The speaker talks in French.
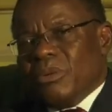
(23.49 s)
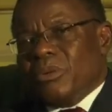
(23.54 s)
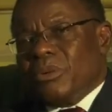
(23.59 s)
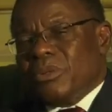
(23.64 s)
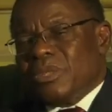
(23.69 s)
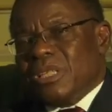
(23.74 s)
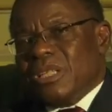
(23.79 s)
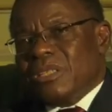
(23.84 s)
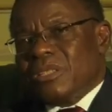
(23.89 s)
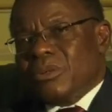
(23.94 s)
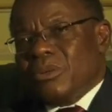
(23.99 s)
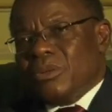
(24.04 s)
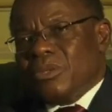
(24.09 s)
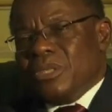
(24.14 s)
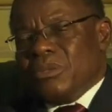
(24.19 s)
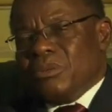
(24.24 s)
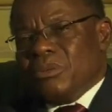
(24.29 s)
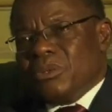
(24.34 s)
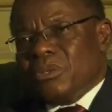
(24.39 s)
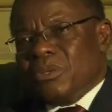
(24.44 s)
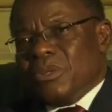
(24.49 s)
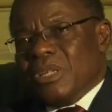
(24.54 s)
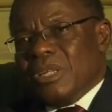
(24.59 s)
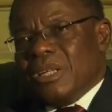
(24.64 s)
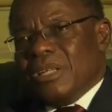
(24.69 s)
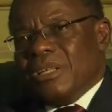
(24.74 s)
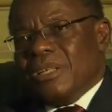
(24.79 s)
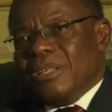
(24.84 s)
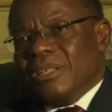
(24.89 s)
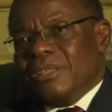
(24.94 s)
le Conseil
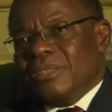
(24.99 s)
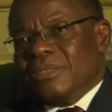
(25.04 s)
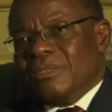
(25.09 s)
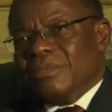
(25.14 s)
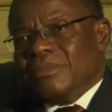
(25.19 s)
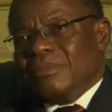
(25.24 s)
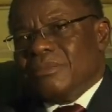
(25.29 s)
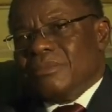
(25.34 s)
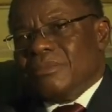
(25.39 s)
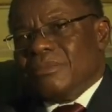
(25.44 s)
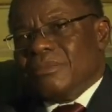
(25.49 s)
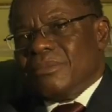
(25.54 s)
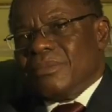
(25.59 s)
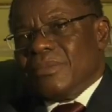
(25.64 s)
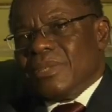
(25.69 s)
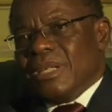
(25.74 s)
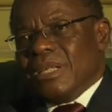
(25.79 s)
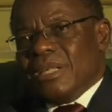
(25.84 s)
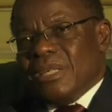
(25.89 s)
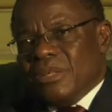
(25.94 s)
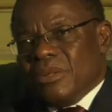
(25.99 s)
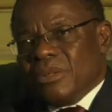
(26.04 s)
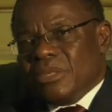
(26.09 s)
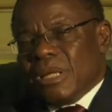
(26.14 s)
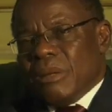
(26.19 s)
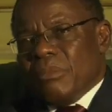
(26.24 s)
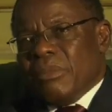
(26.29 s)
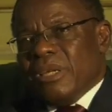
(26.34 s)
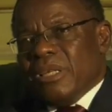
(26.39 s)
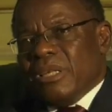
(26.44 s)
constitutionnel et qui n'ont
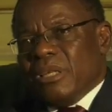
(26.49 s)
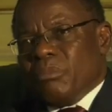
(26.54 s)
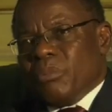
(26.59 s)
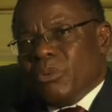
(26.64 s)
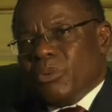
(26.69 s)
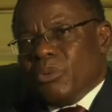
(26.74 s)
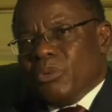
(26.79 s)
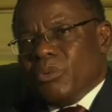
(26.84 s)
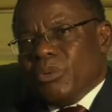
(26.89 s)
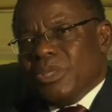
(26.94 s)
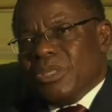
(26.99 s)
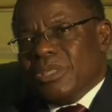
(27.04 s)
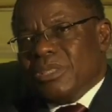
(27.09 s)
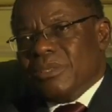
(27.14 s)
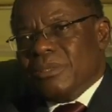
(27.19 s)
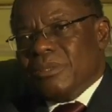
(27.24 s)
jamais été produits.